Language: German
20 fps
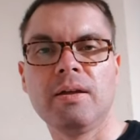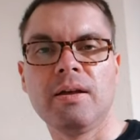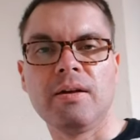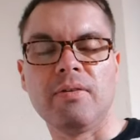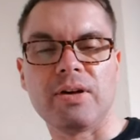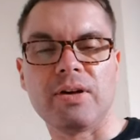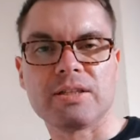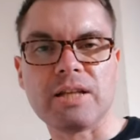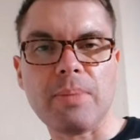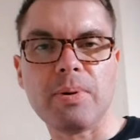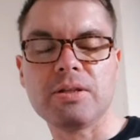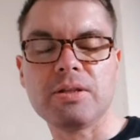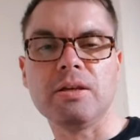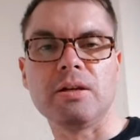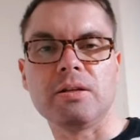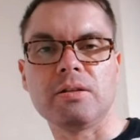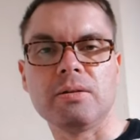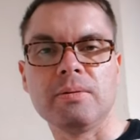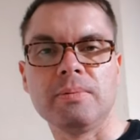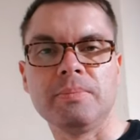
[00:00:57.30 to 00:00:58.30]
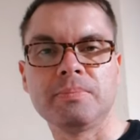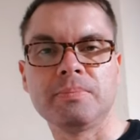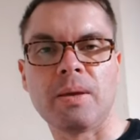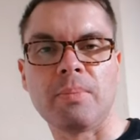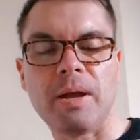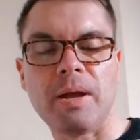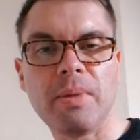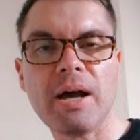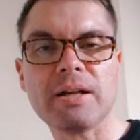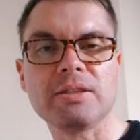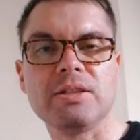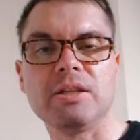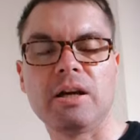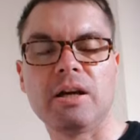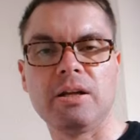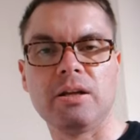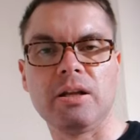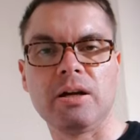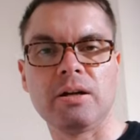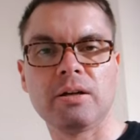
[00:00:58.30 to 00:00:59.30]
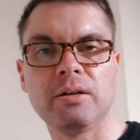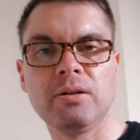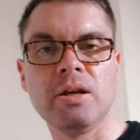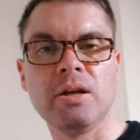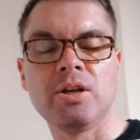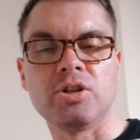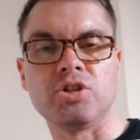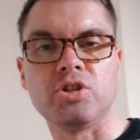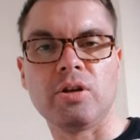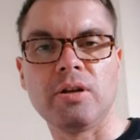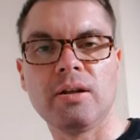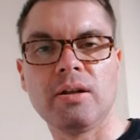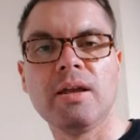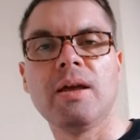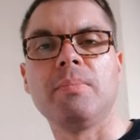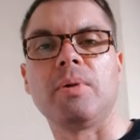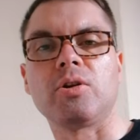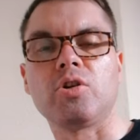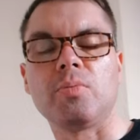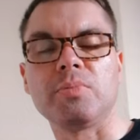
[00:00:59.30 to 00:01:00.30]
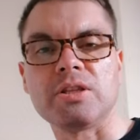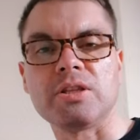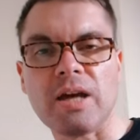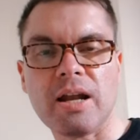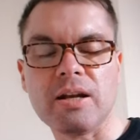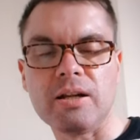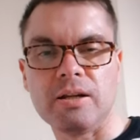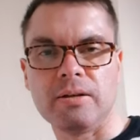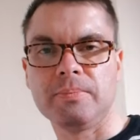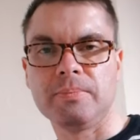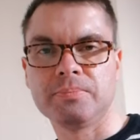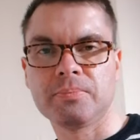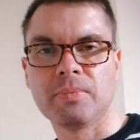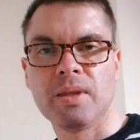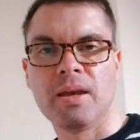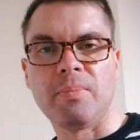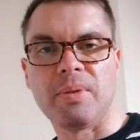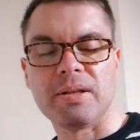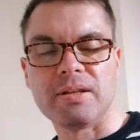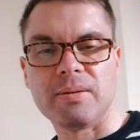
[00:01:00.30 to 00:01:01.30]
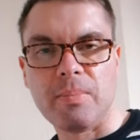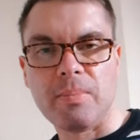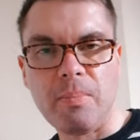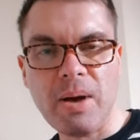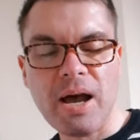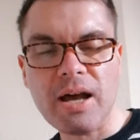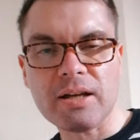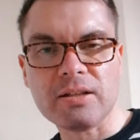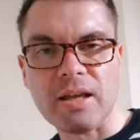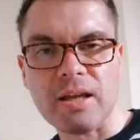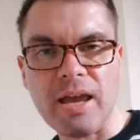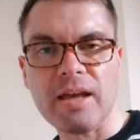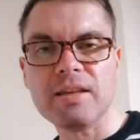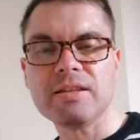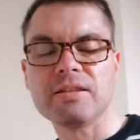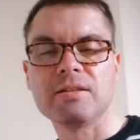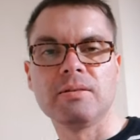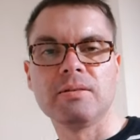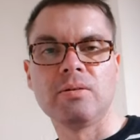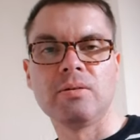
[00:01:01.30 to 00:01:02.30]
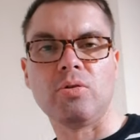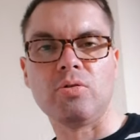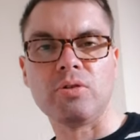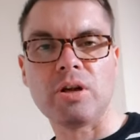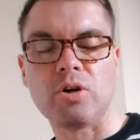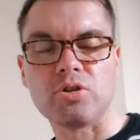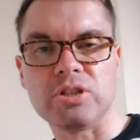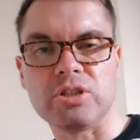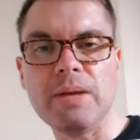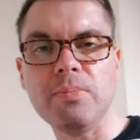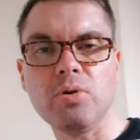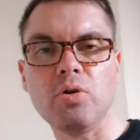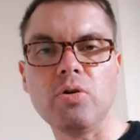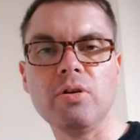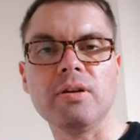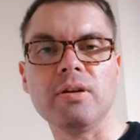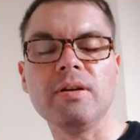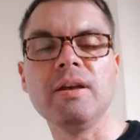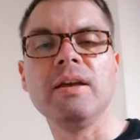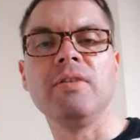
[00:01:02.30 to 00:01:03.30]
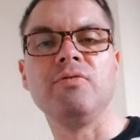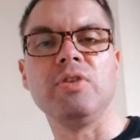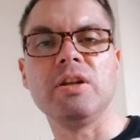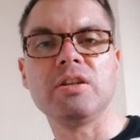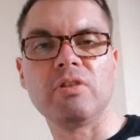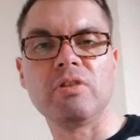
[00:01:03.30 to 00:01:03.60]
was da passiert. Man macht sich keine Gedanken, sondern man kommt ins Handeln. Man macht es und aus dem Grunde wird es